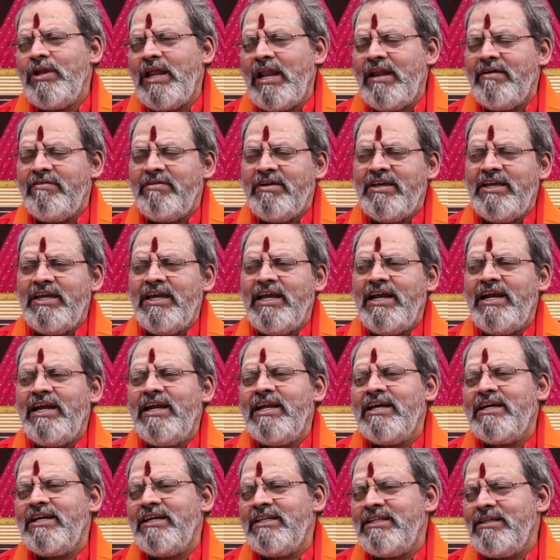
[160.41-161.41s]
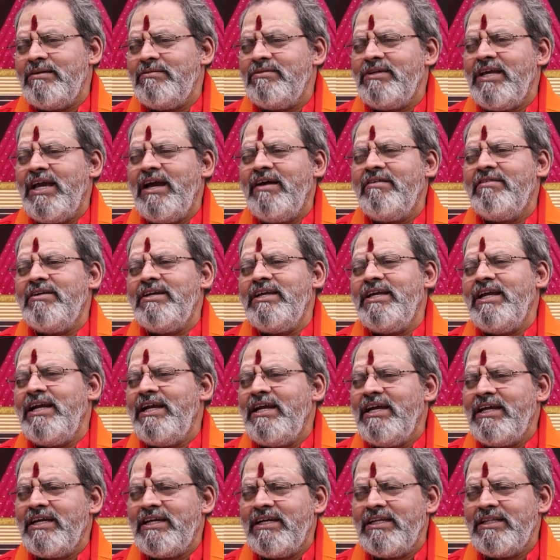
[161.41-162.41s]
నలభై ఏళ్ల క్రితం యాభై
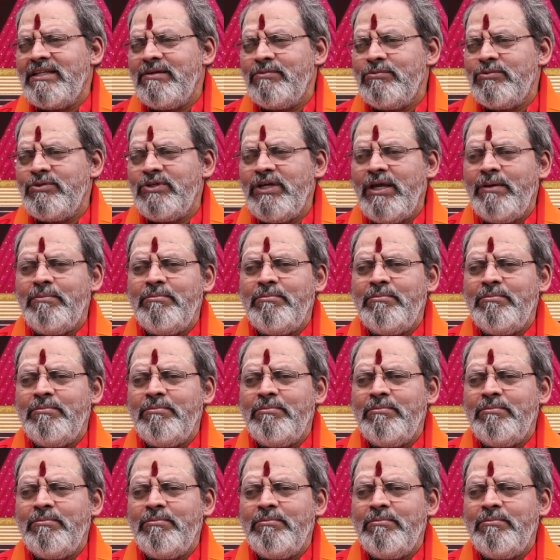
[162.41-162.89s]
ఏళ్ల క్రితం